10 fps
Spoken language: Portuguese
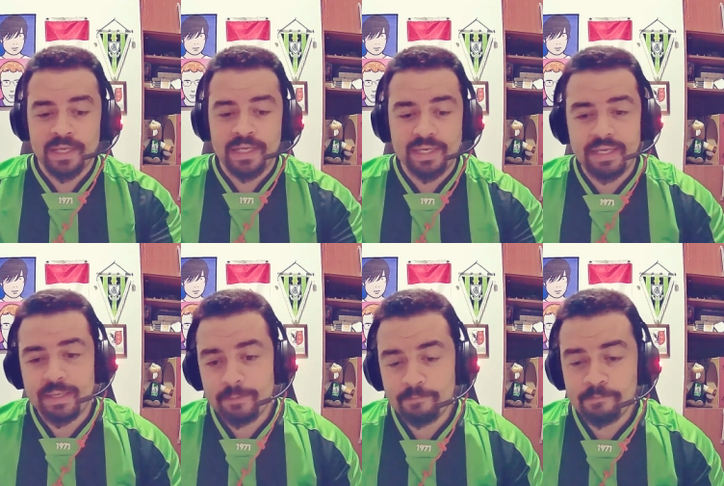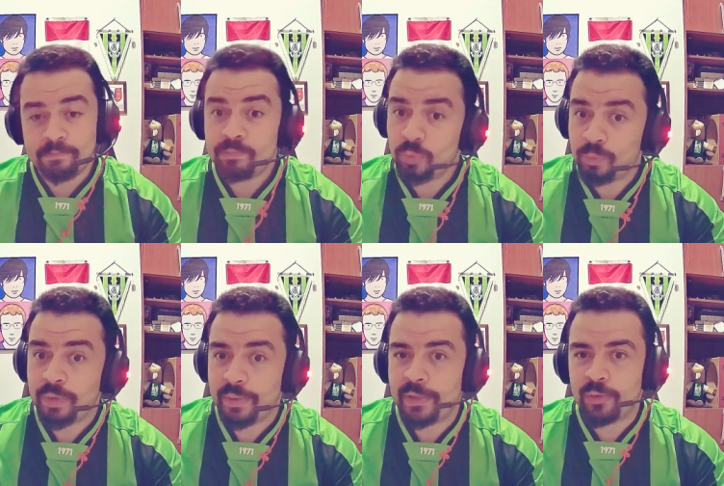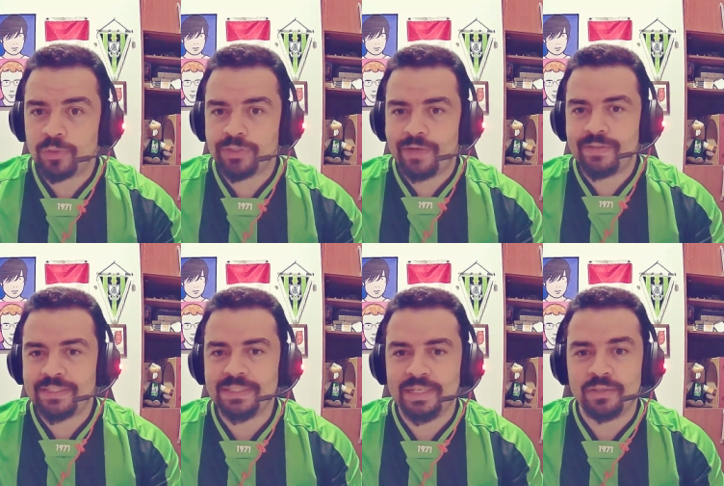E o primeiro gol saiu assim, né?